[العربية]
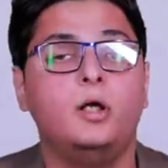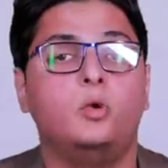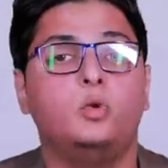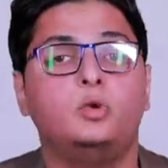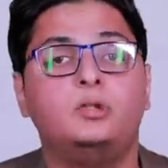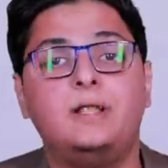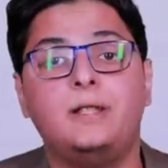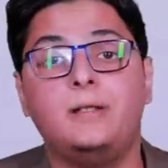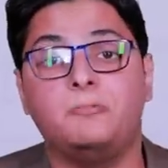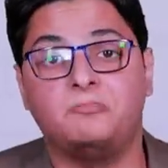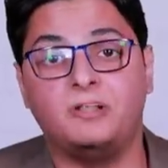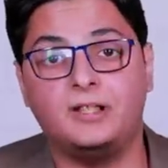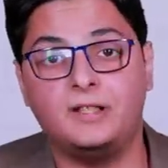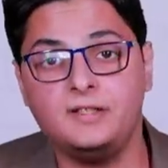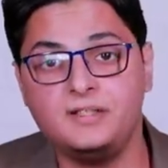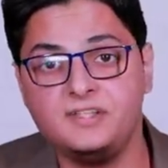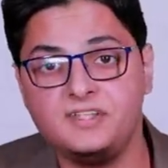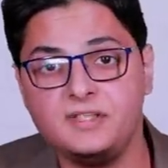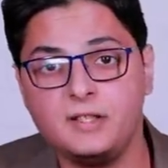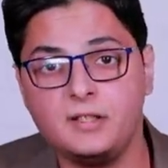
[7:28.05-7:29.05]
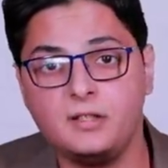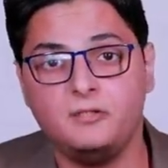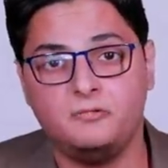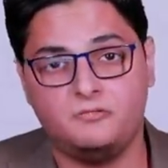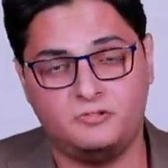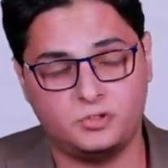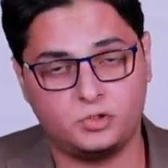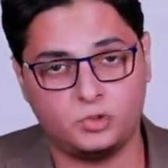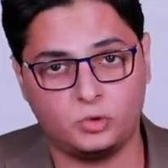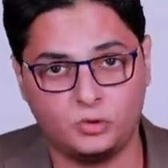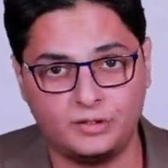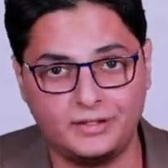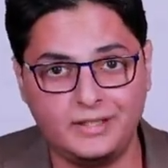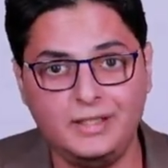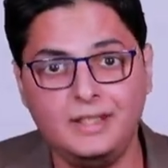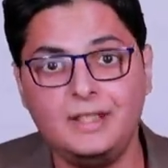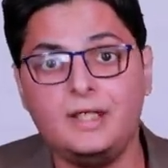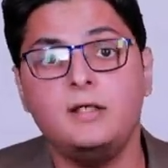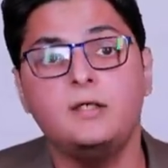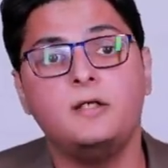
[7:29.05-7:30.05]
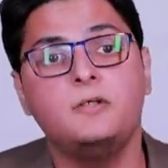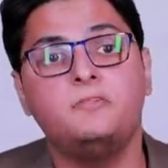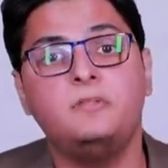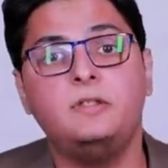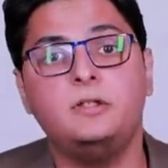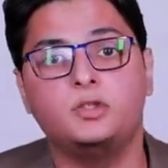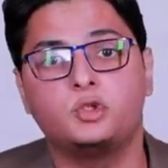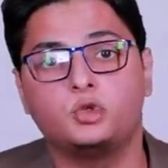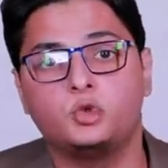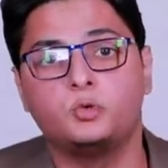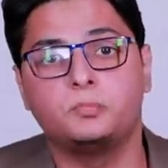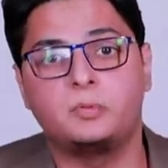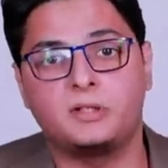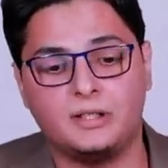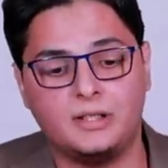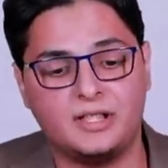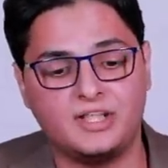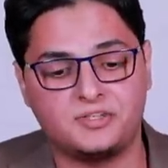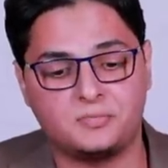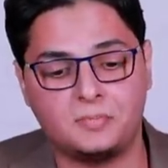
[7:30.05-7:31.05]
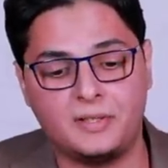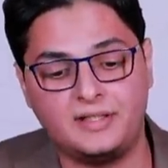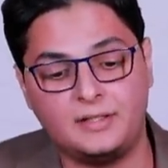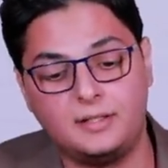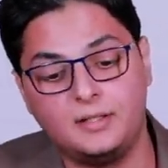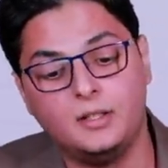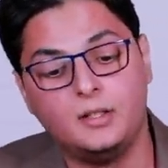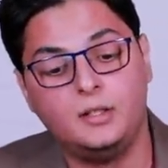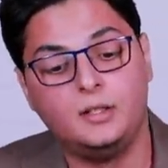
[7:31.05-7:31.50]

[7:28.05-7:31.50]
قدام فالنسيا في السعوديه في السوبر الاسباني